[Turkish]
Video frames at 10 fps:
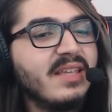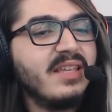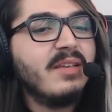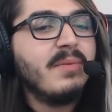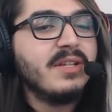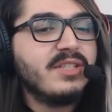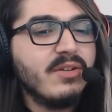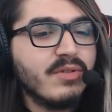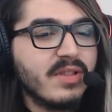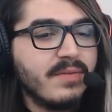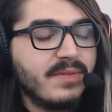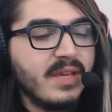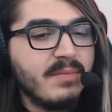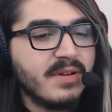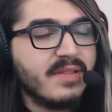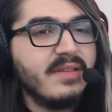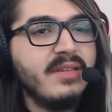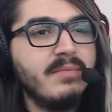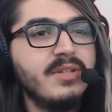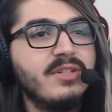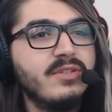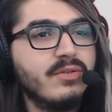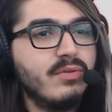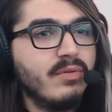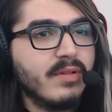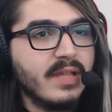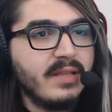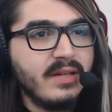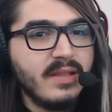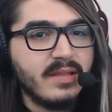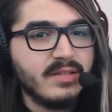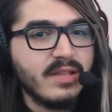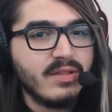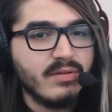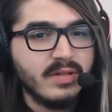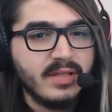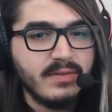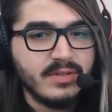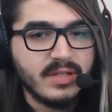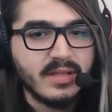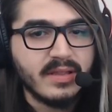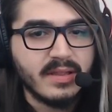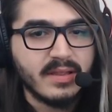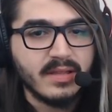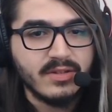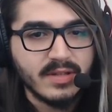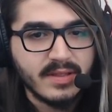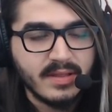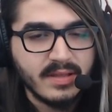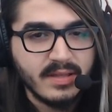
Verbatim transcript: ilk başta House of Gamers'ın 25. günün özetini izleyeceğiz. Sonra Twitch edisi izleyeceğiz.